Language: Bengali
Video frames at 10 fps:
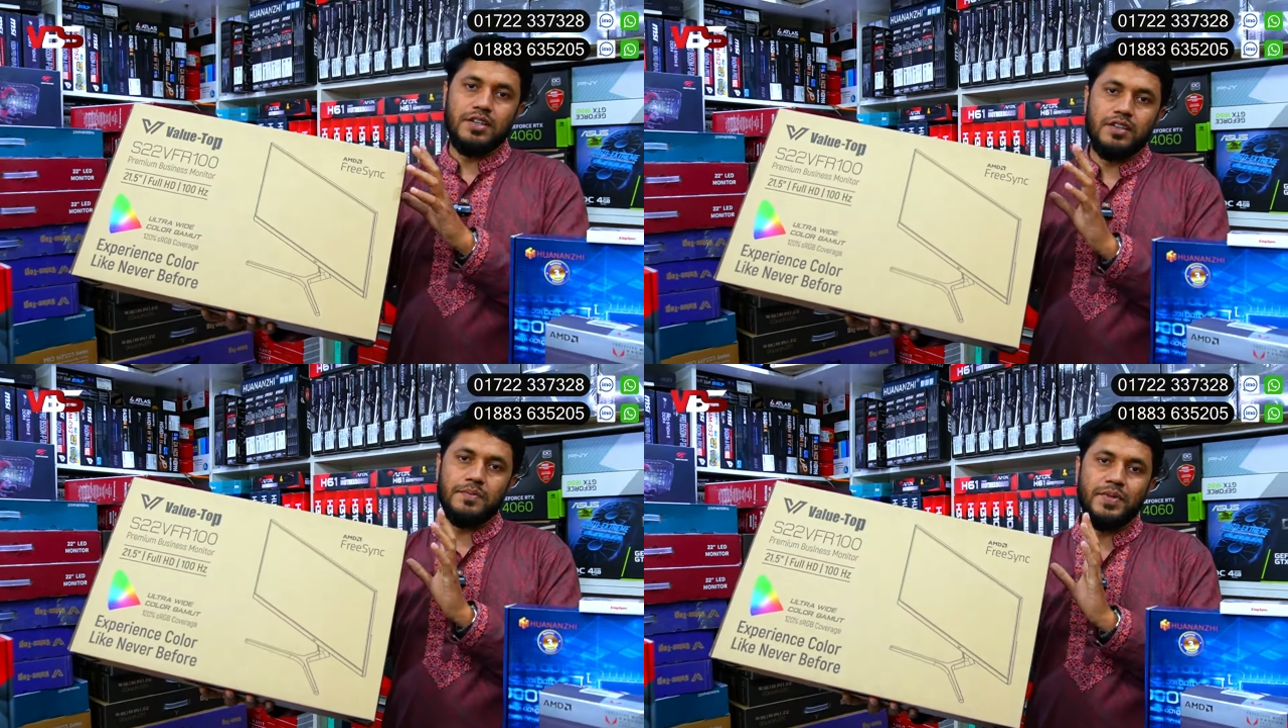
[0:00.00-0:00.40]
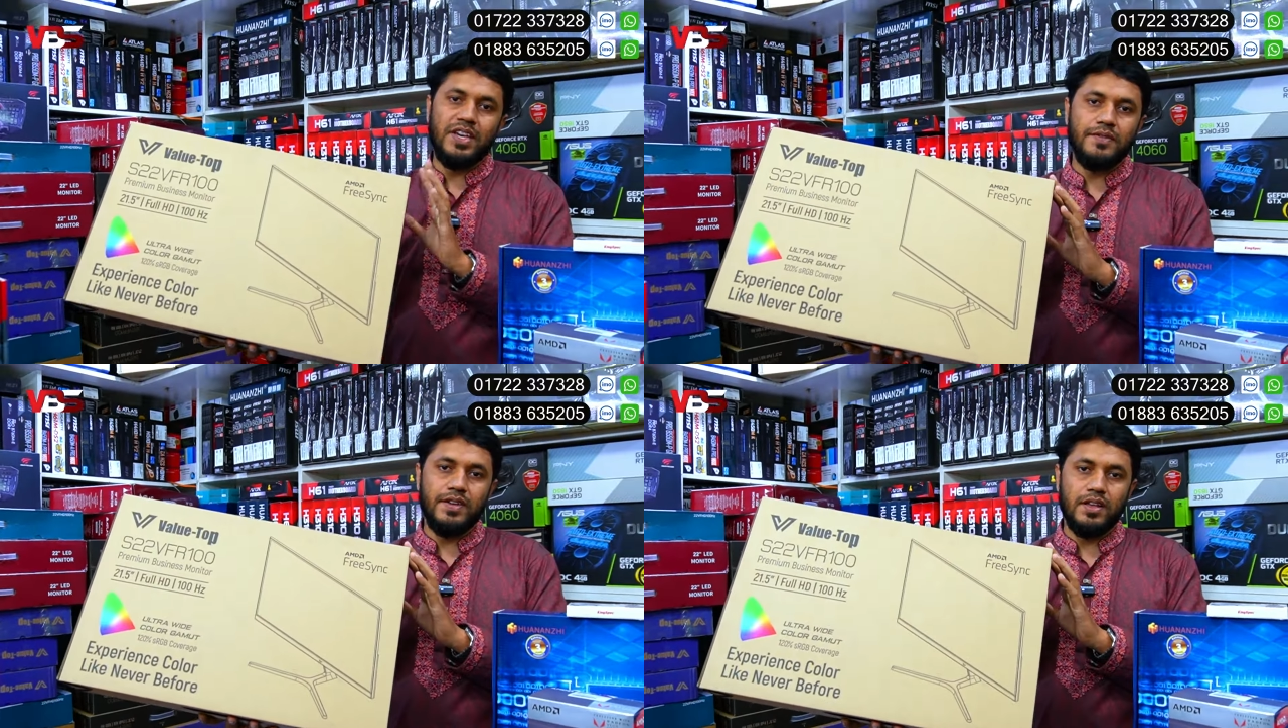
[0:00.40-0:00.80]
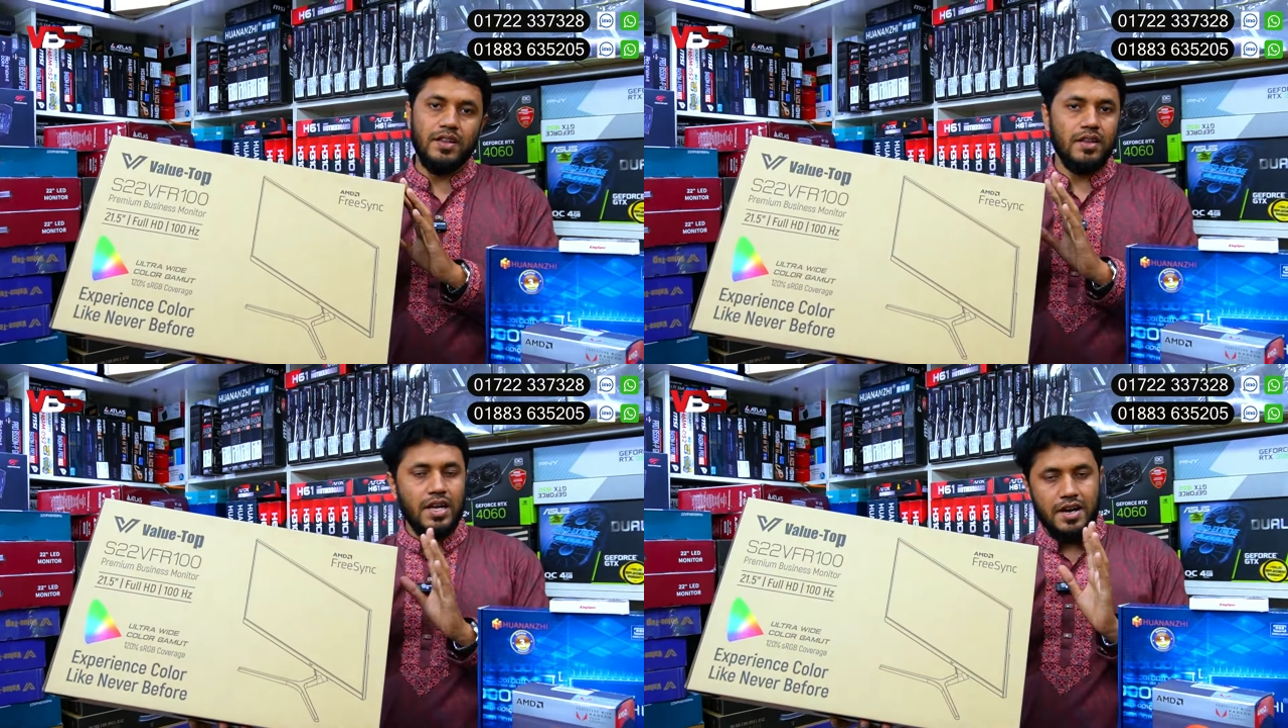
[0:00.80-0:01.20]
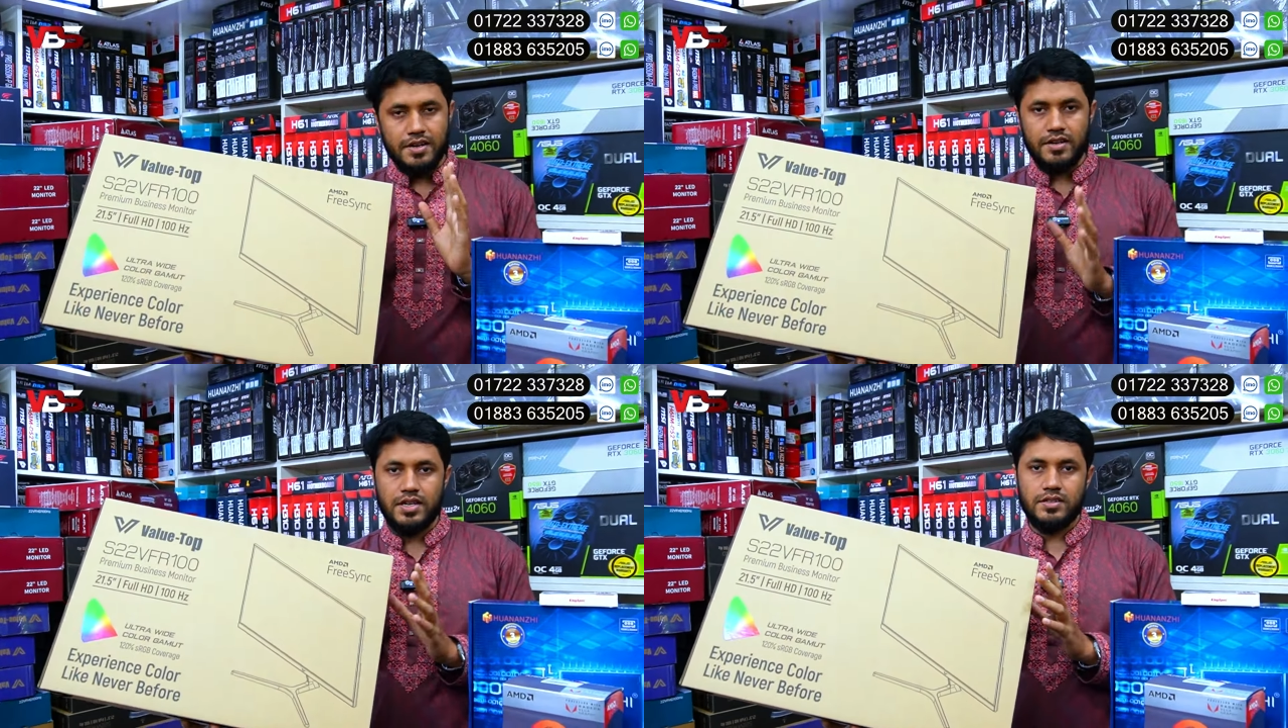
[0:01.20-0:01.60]
এটাতে ভিএফএনএল
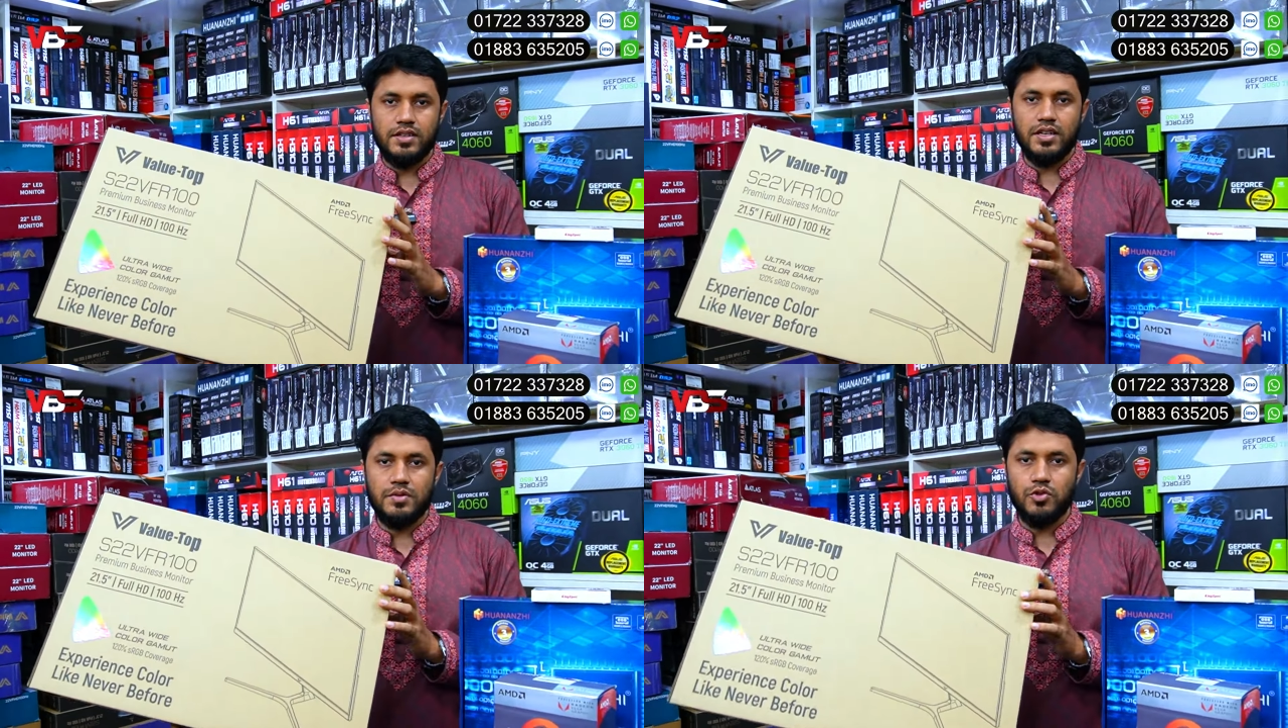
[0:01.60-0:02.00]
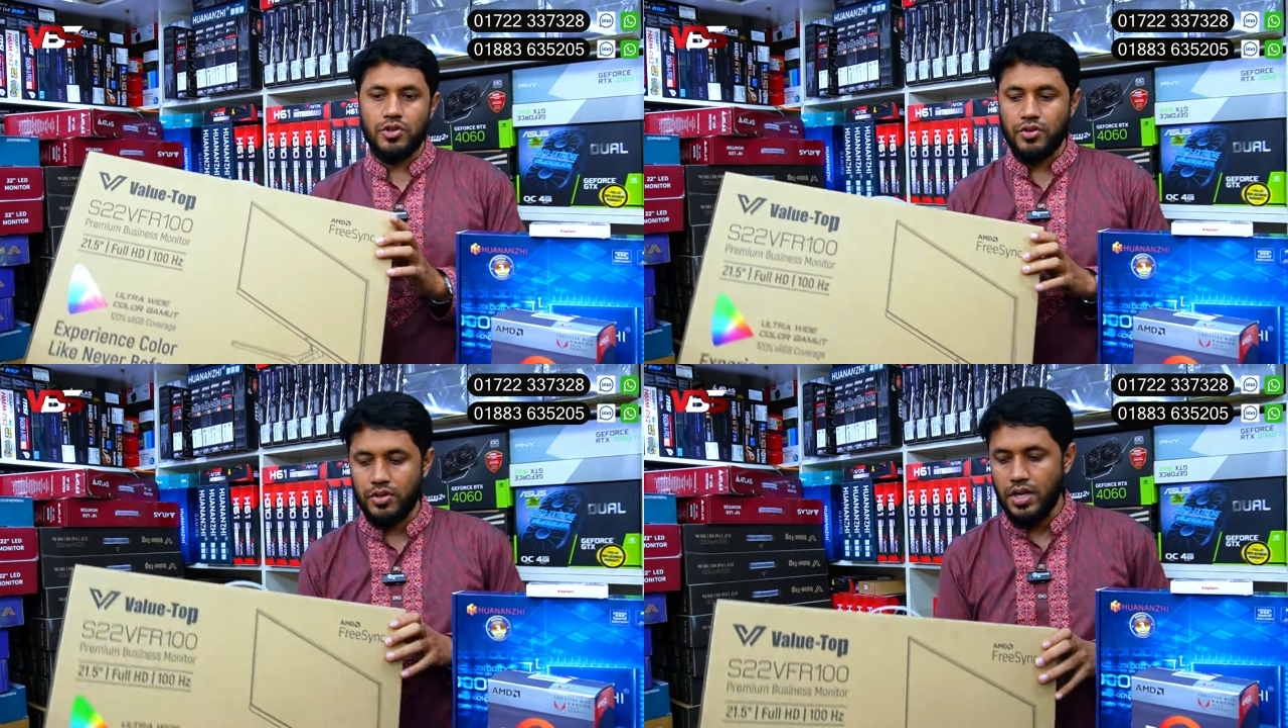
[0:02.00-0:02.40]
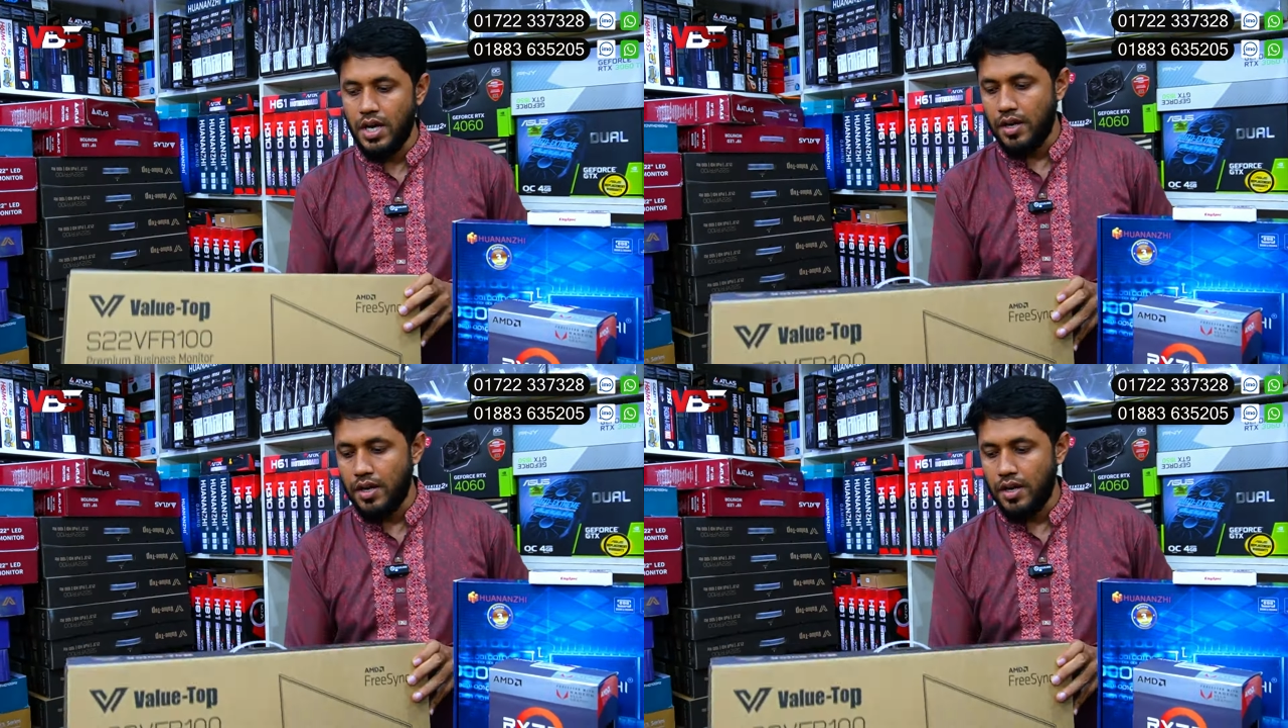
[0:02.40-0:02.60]
হান্ড্রেড হার্টসের একটা মনিটর